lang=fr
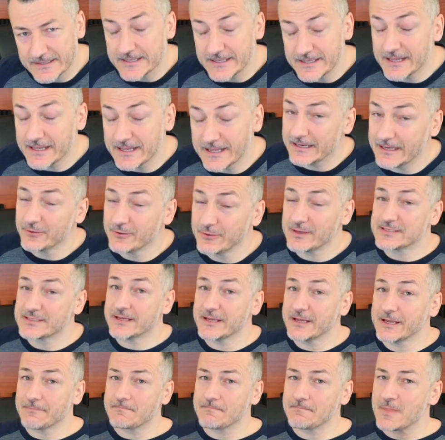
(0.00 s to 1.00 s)
elle, doit
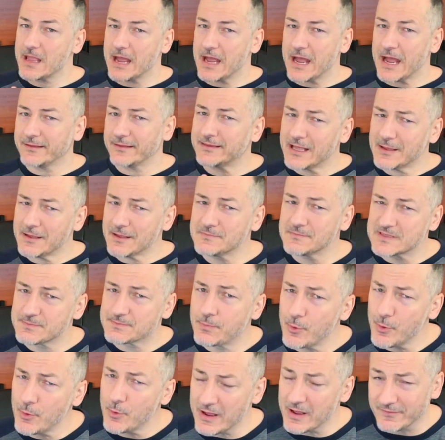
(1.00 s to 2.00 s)
dire attends un petit
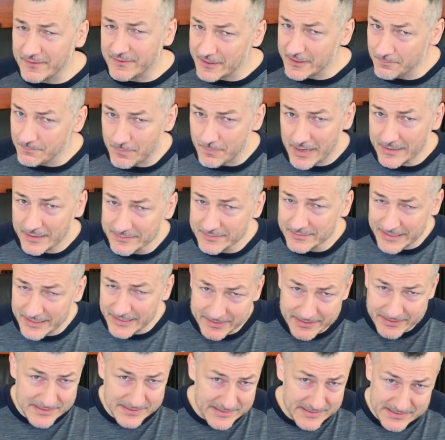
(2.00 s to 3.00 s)
peu avant de prendre ta
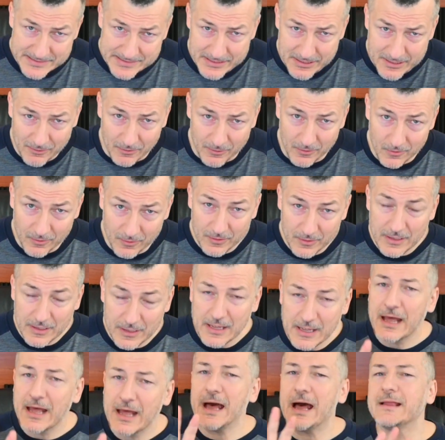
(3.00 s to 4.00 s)
décision.
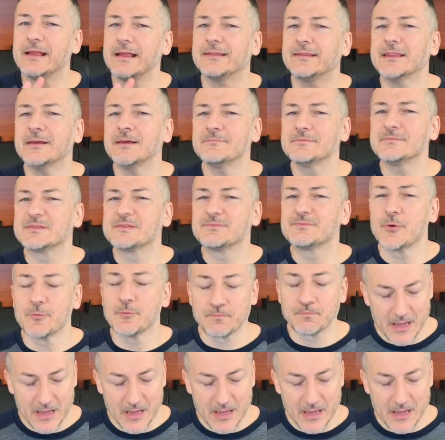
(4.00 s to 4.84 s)
Attends un petit peu.